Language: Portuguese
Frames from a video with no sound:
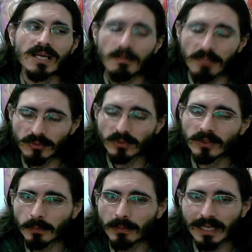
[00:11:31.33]
Mas
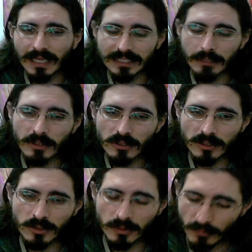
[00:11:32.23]
voltando para esse
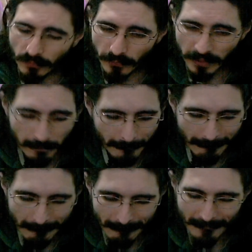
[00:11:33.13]
episódio, foi,
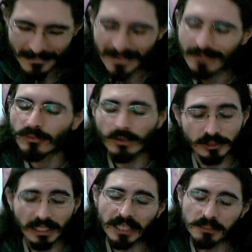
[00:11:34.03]
foi, Eu
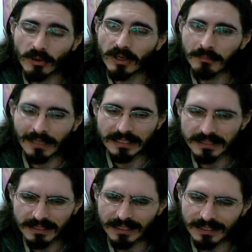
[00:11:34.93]
sei que é spoiler,
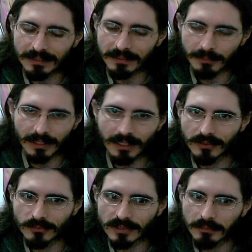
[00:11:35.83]
mas. Uh, é, para quem
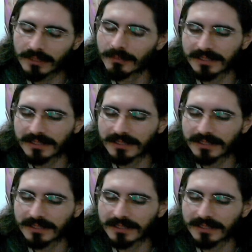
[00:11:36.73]
não sabia, mas.